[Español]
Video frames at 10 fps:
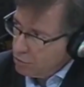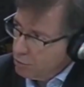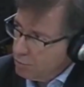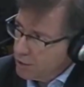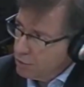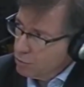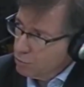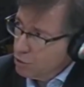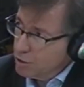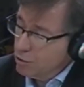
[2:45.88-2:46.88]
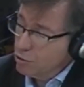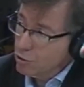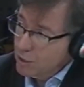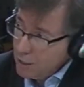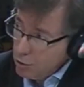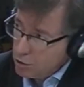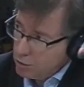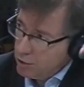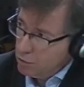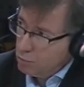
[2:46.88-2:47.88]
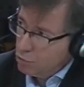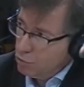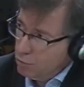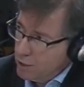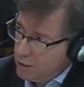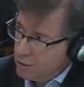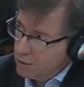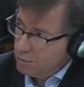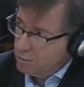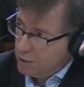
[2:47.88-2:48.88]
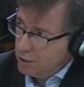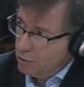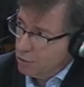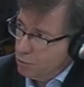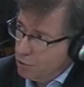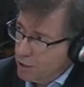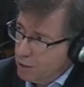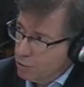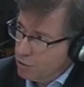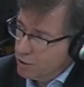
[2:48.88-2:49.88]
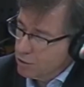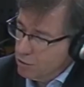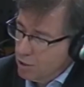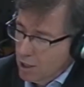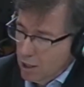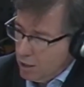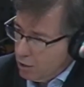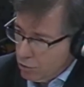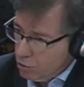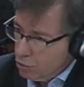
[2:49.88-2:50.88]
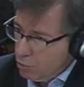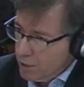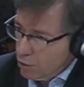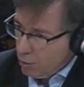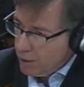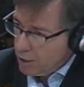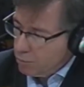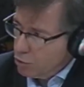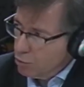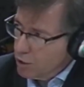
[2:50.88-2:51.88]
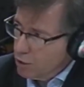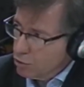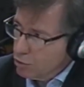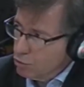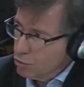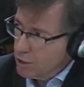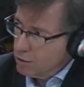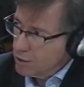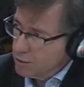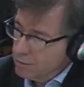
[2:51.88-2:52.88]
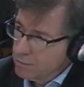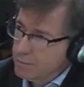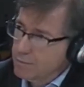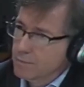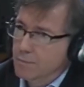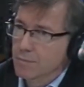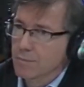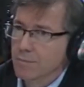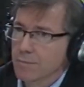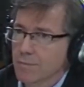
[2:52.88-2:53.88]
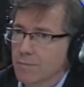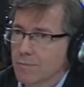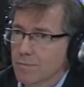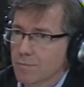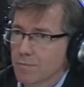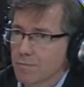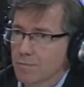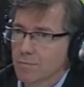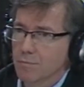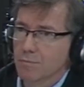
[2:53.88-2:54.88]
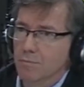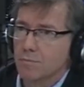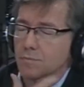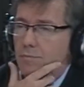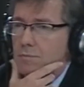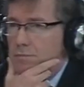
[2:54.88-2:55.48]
de los partidos políticos y los hermanos musulmanes se incorporen al proceso, la Unión Europea no va a dar por buena lo que ocurre ahora. Miguel. ¿Y, qué tiene prevista la comunidad